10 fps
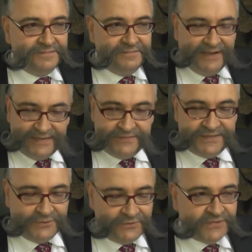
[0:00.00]
Meine
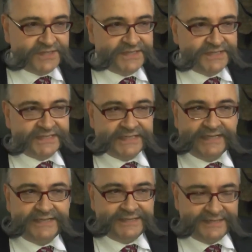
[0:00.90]
Vision für Citizen
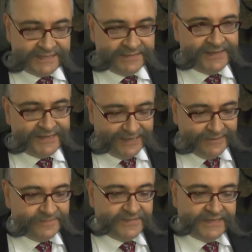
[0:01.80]
Science sind zwei Dinge.
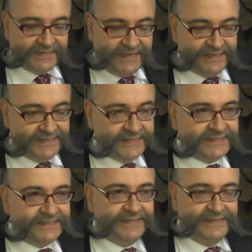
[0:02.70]
Das eine
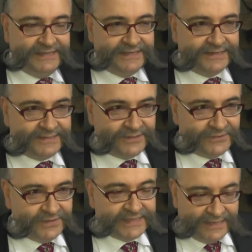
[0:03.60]
ist, dass
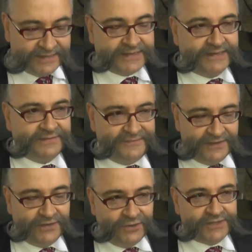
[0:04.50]
natürlich ganz, ganz
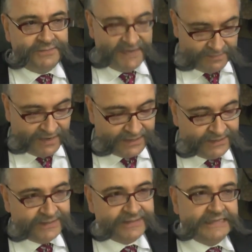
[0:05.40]
viele Leute
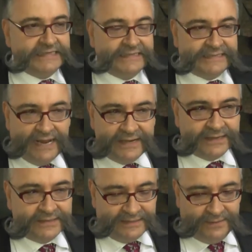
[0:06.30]
mitmachen. Das
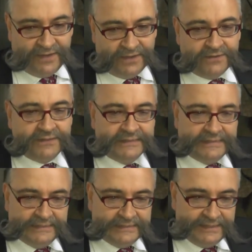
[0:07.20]
andere ist aber auch,
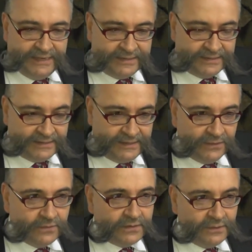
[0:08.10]
dass
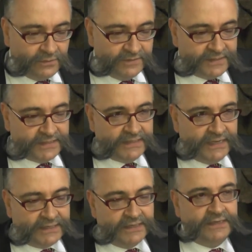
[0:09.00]
die
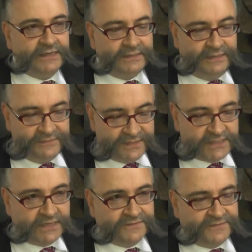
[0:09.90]
Universitäten, die
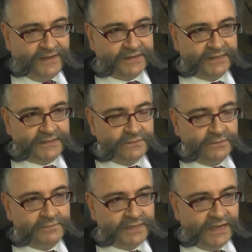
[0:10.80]

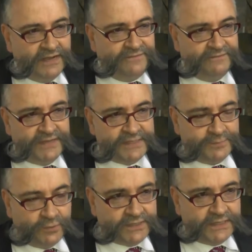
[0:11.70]
Wissenschaftseinrichtungen begreifen, welches
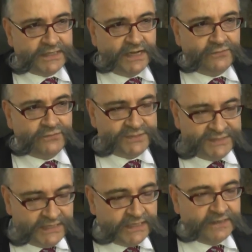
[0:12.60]
Potenzial für
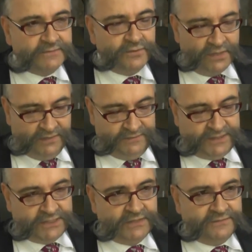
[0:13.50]
sie in
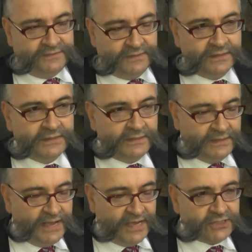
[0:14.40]
Bürgerwissenschaften
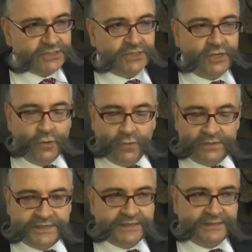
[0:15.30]
herrscht
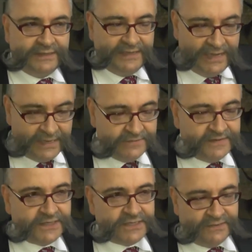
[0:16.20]
und dass jede
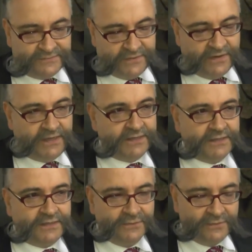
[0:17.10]

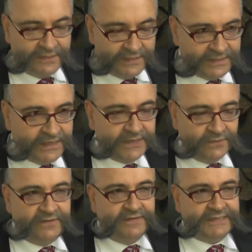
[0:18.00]
Wissenschaftsorganisation, jede
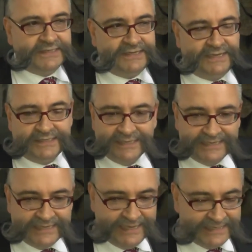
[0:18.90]
Universität
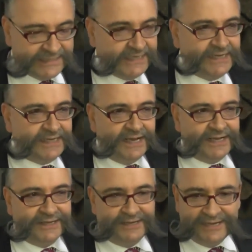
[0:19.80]
in zehn
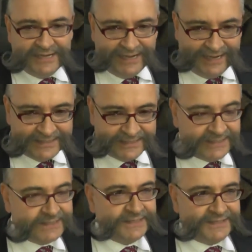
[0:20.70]
Jahren einen
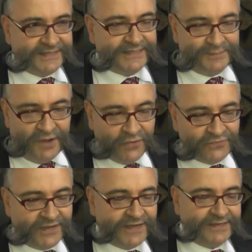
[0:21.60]
Citizen Science
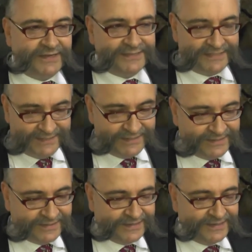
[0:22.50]
Beauftragten, eine
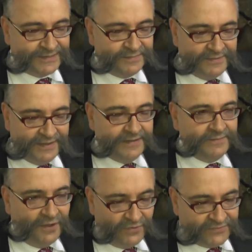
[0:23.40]
Citizen Science
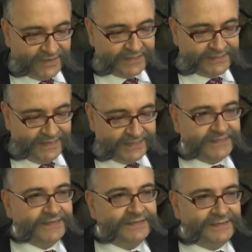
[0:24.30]
Beauftragte
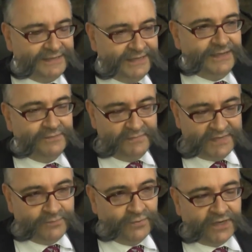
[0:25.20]
hat, die
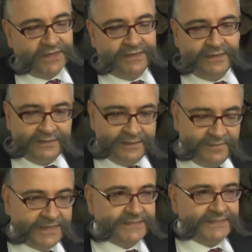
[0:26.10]
mit Bürgern
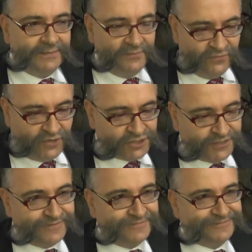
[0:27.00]
gemeinsam forschen.